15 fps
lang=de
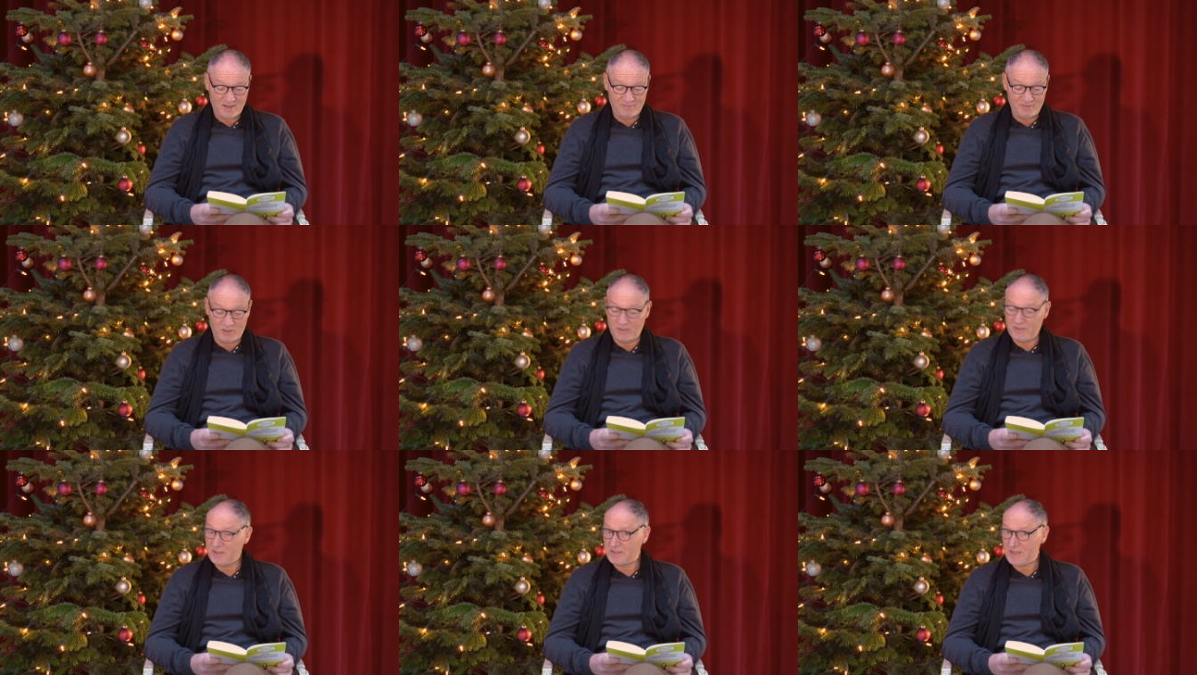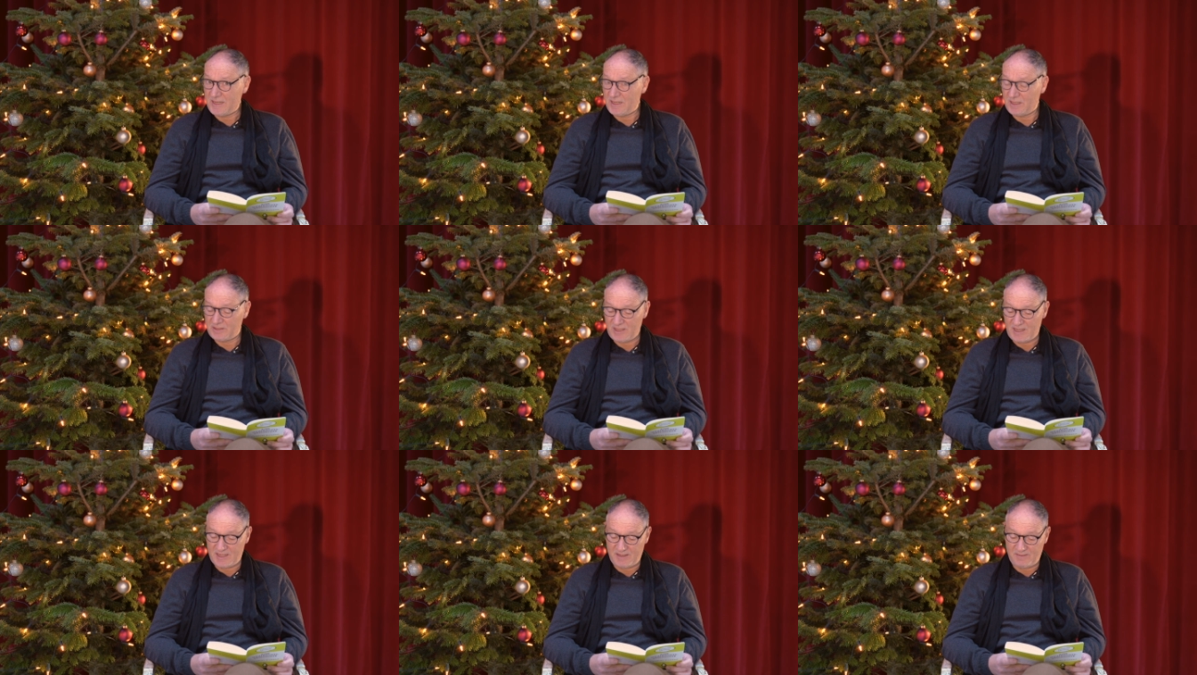Wie konnte es anders
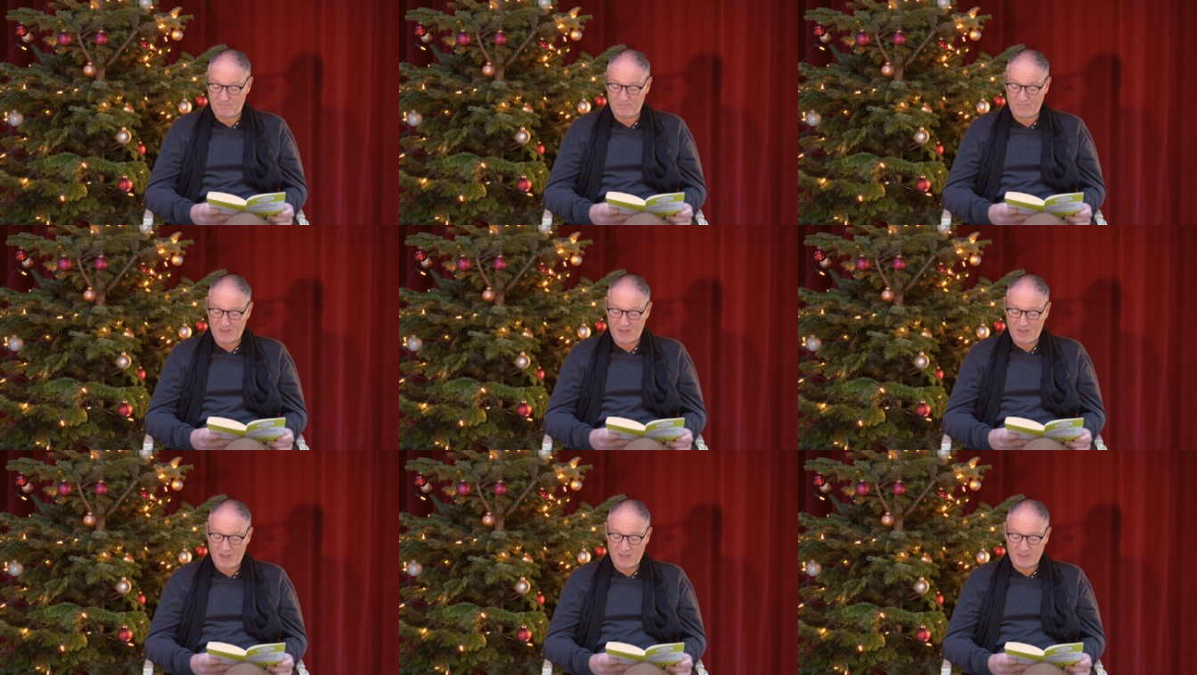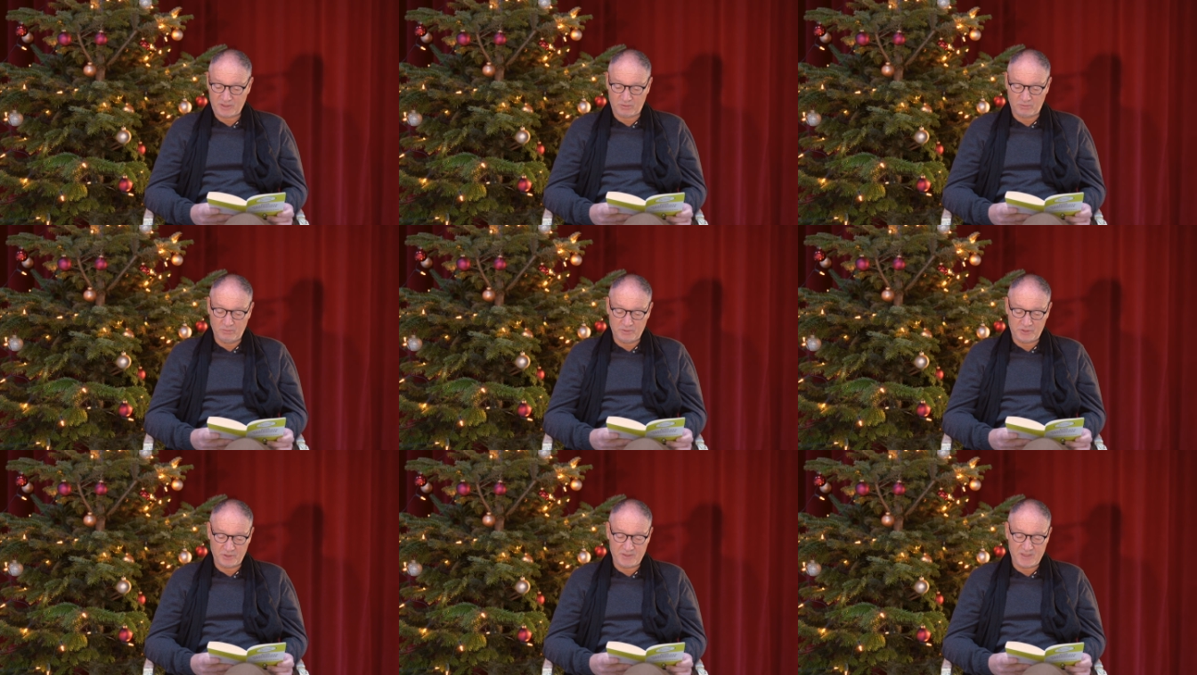sein?
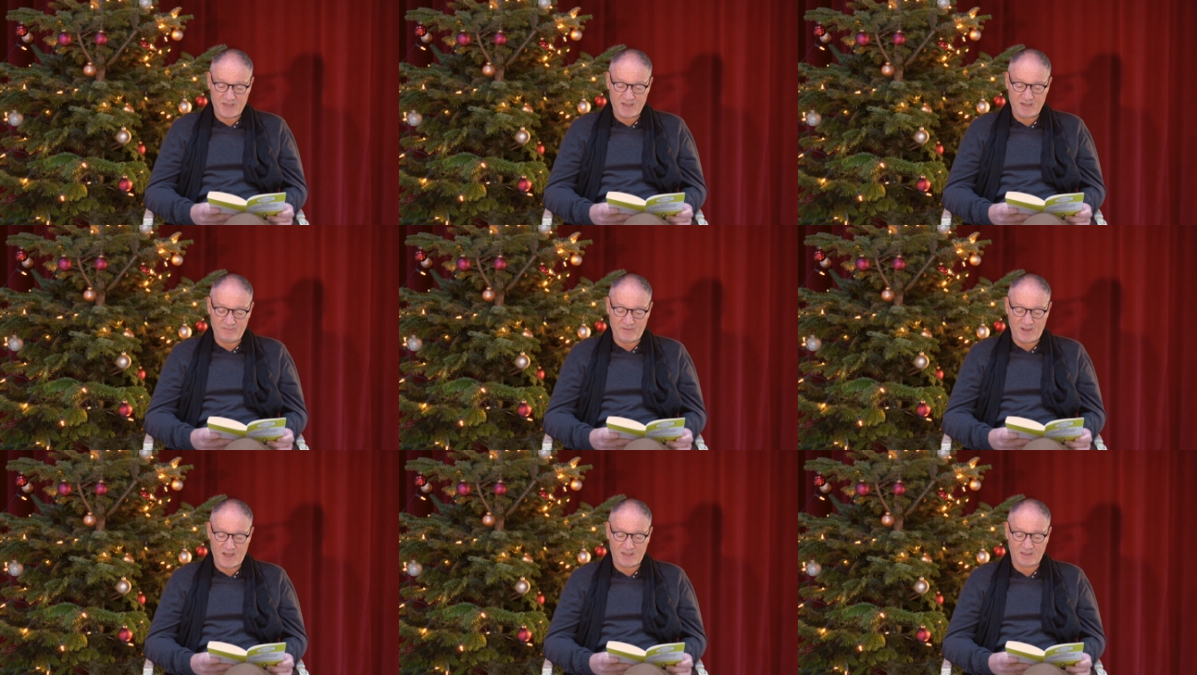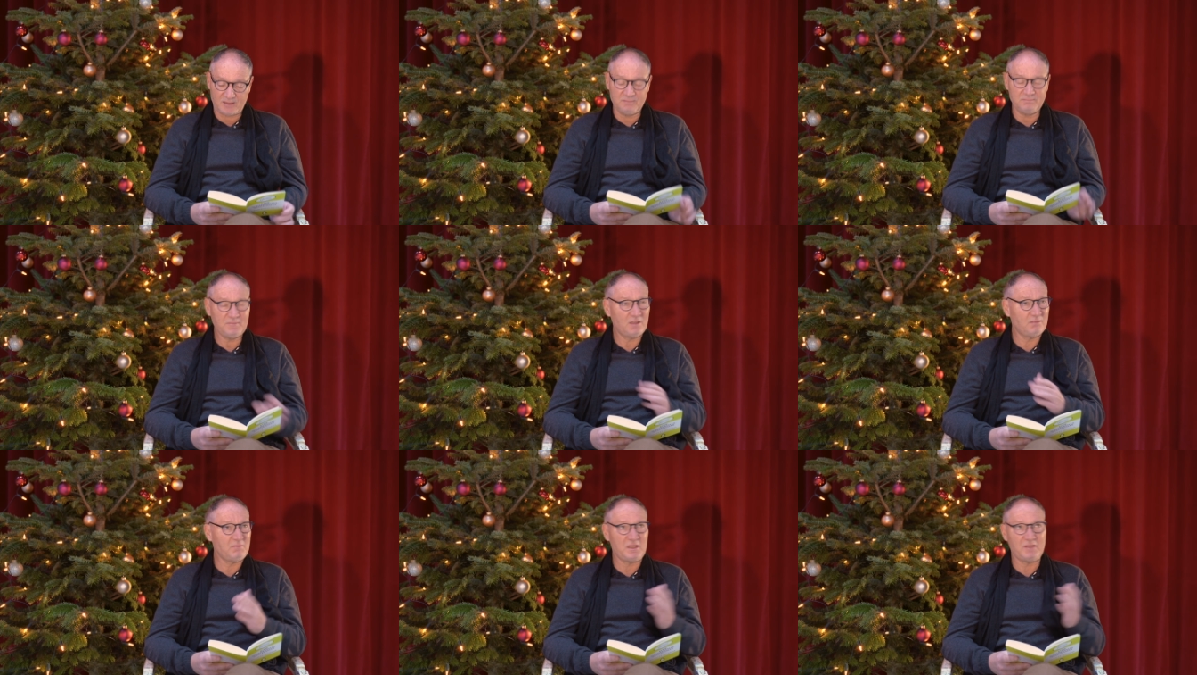Scrooge und er waren,
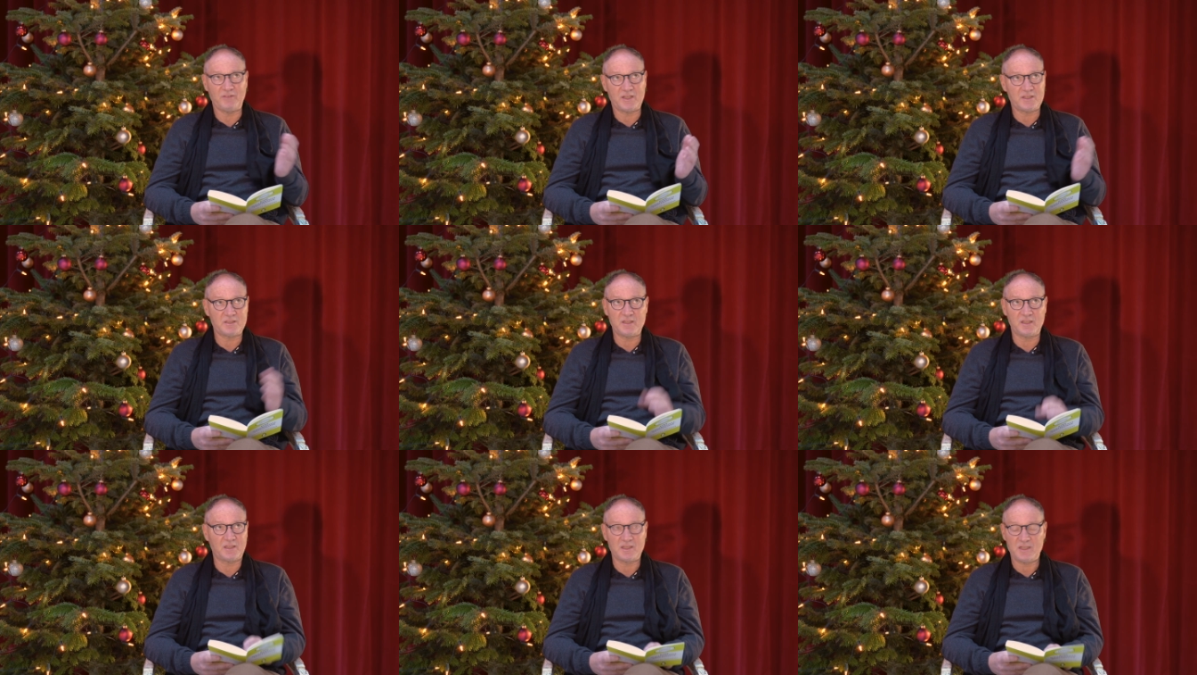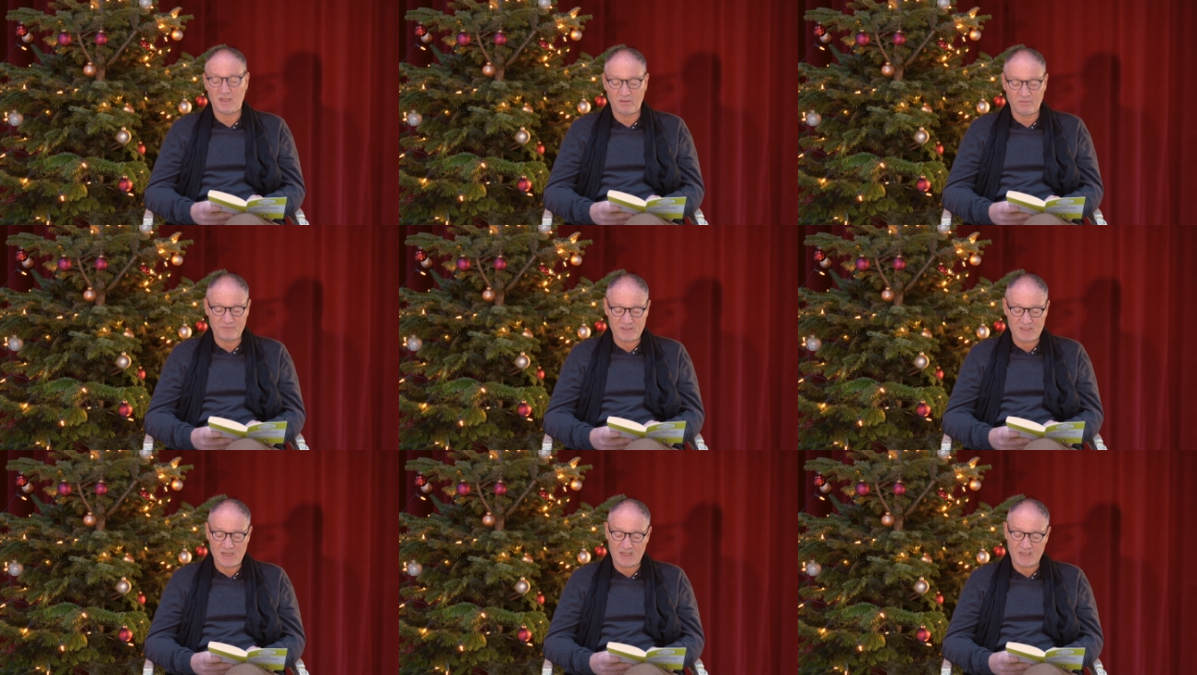ich weiß nicht genau
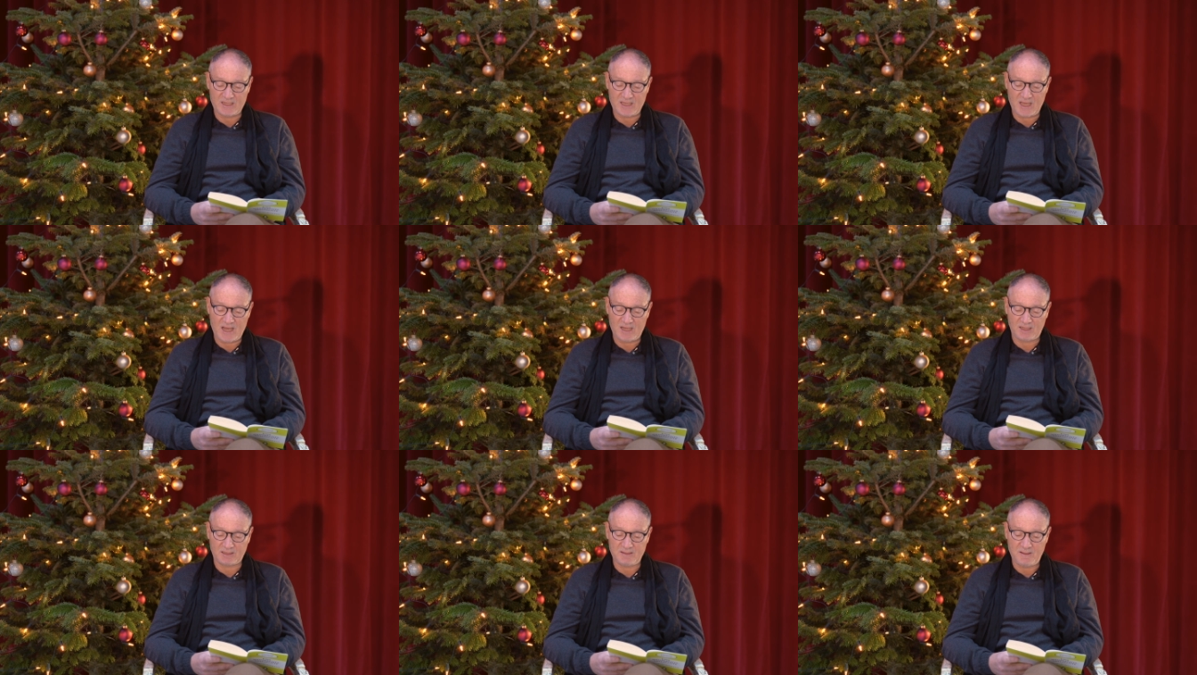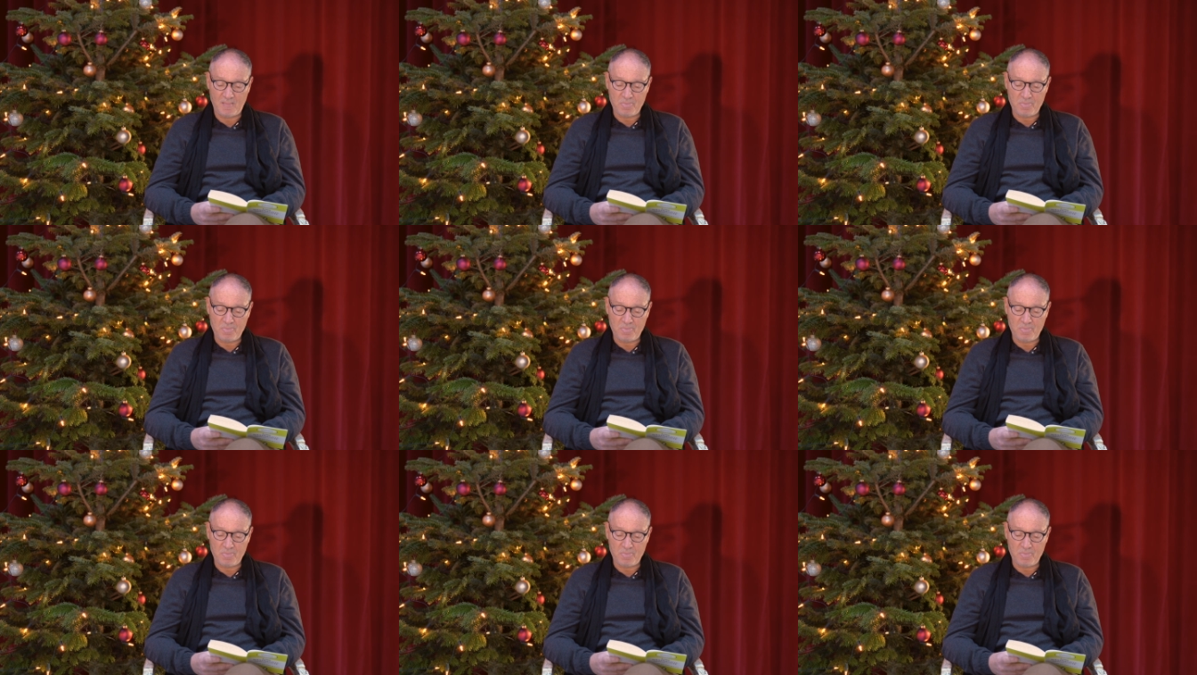wie lange Jahre,